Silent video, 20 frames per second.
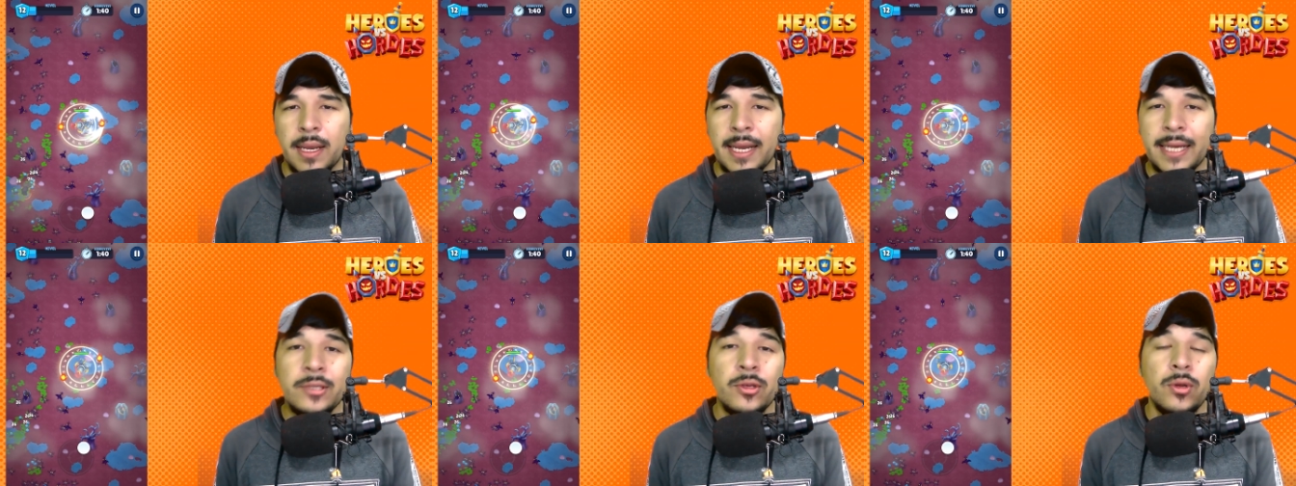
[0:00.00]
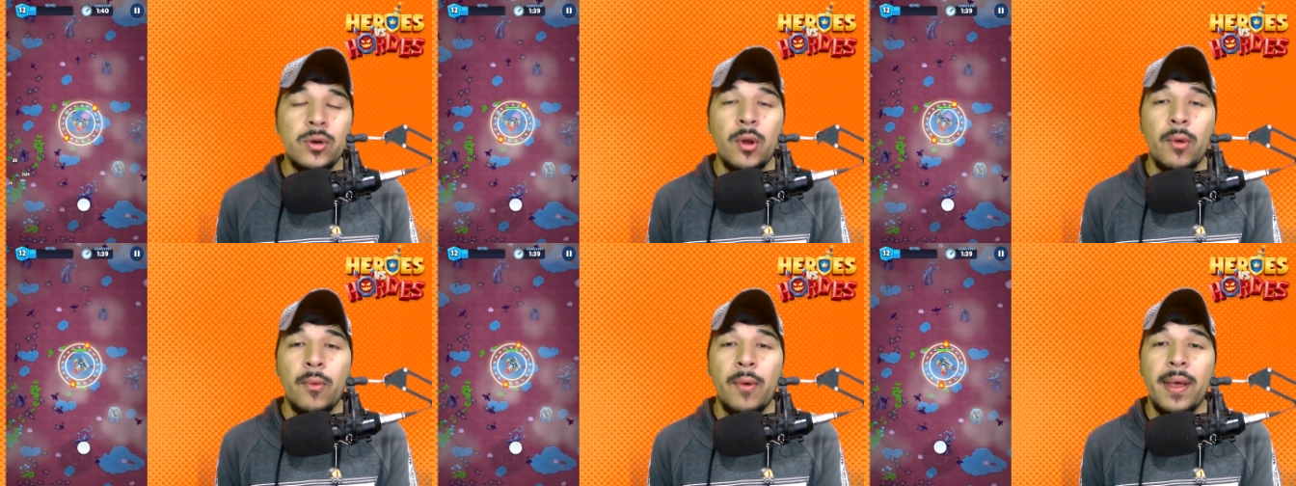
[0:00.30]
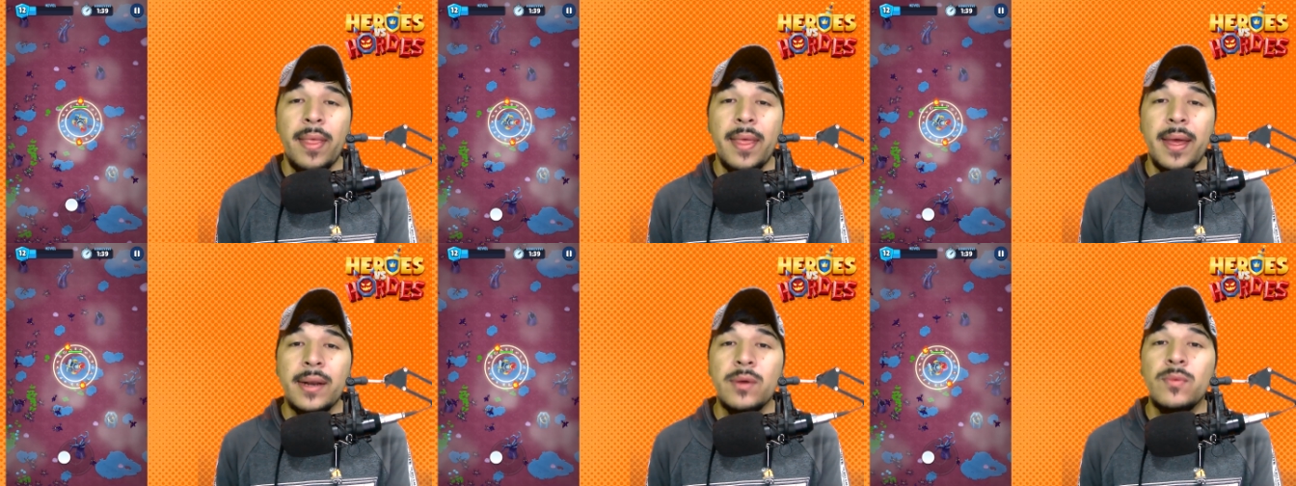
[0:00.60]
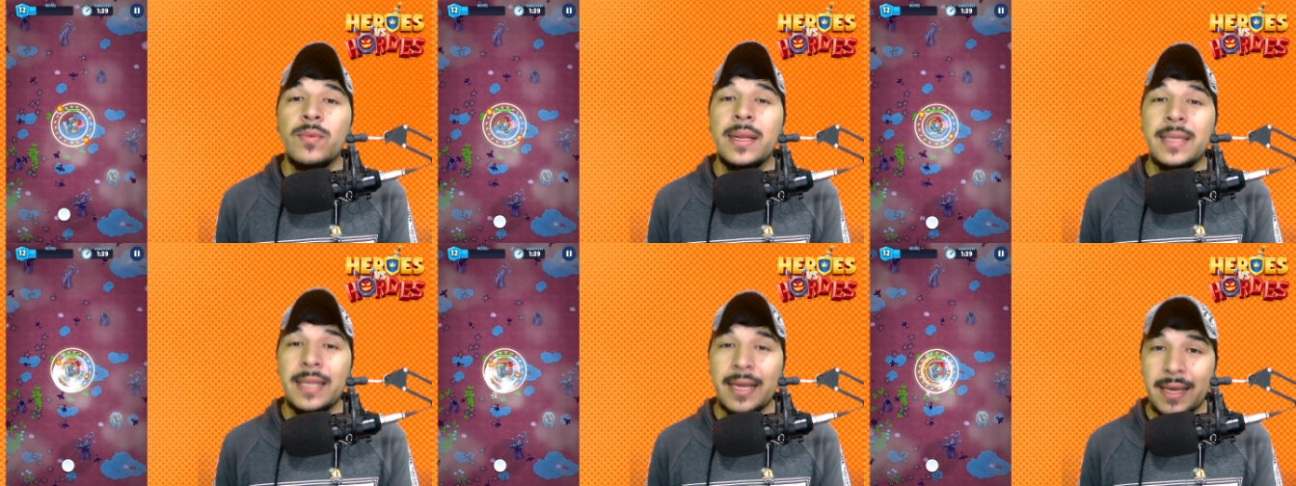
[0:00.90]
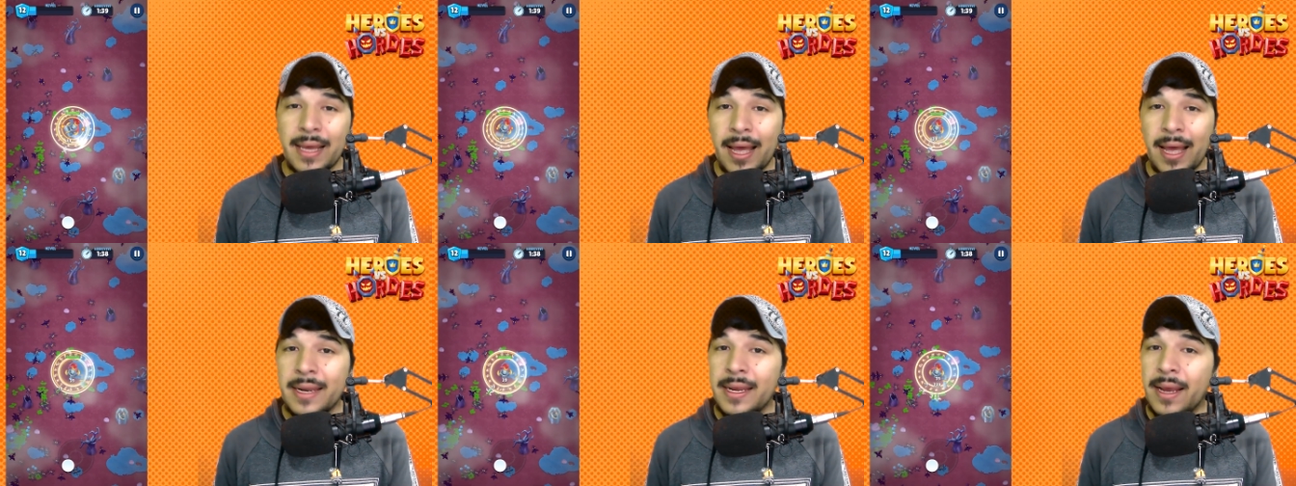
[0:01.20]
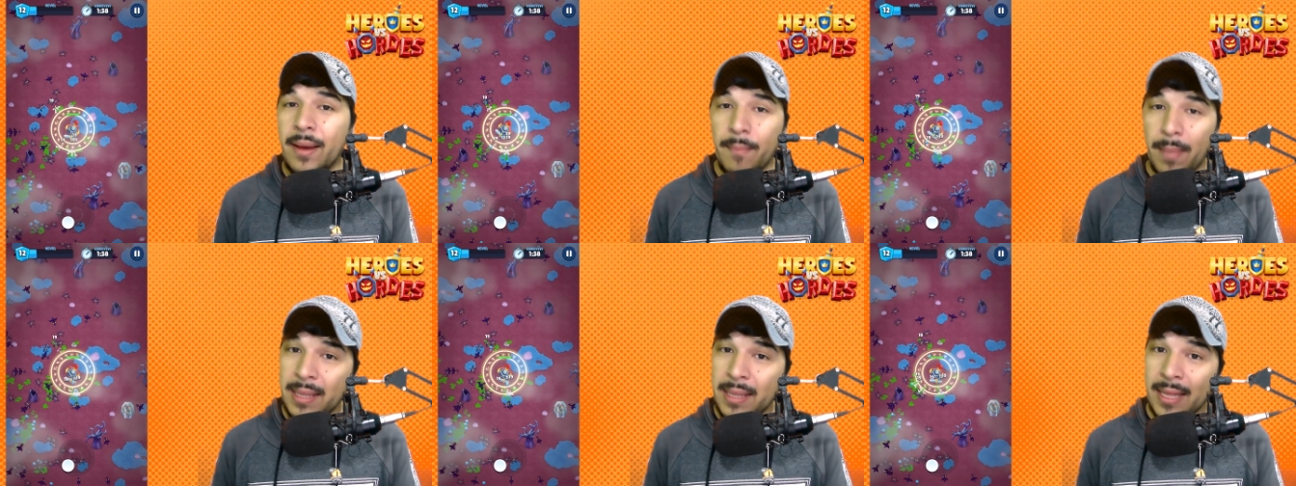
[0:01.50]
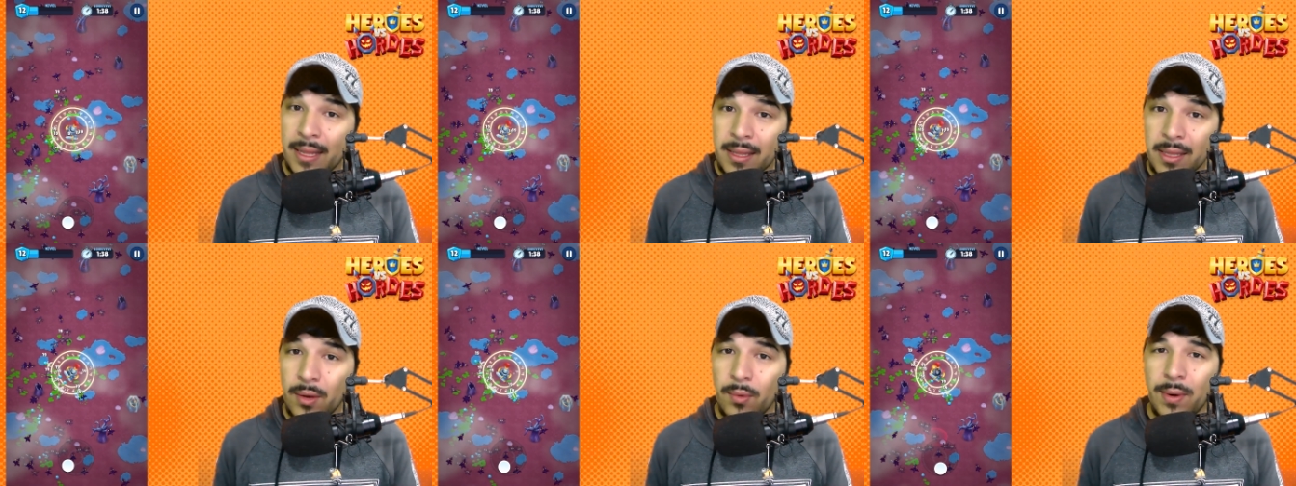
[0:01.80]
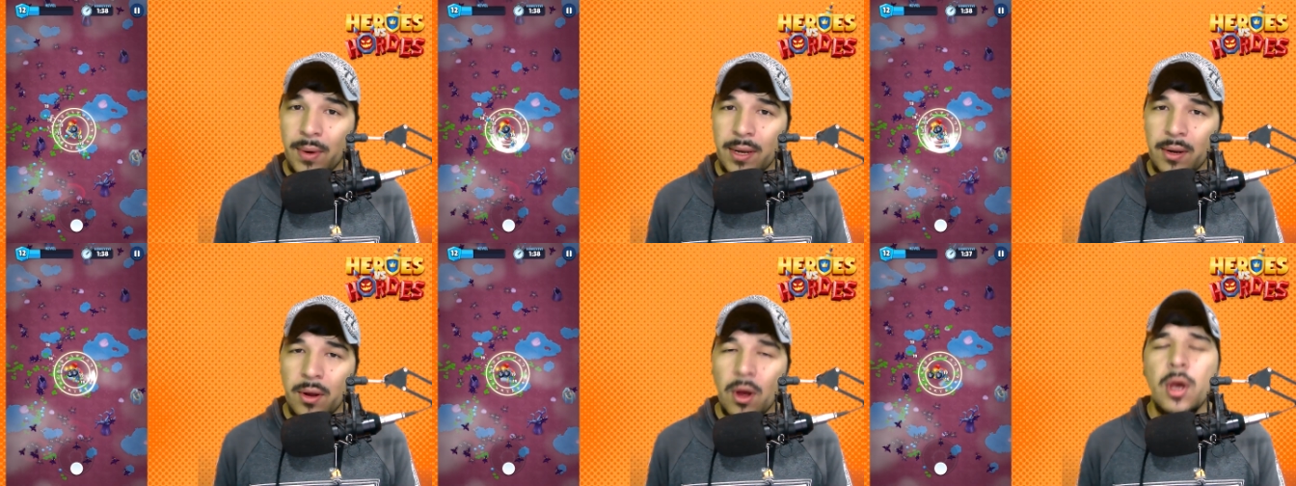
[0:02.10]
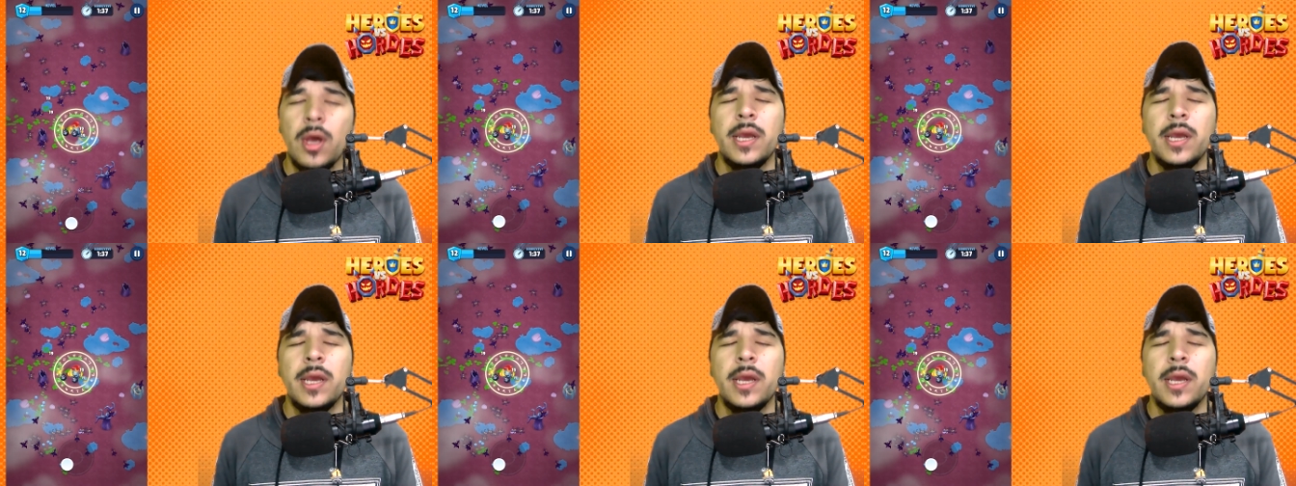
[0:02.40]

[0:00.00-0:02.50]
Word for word: Que eso nos va a dar un ataque área bastante bueno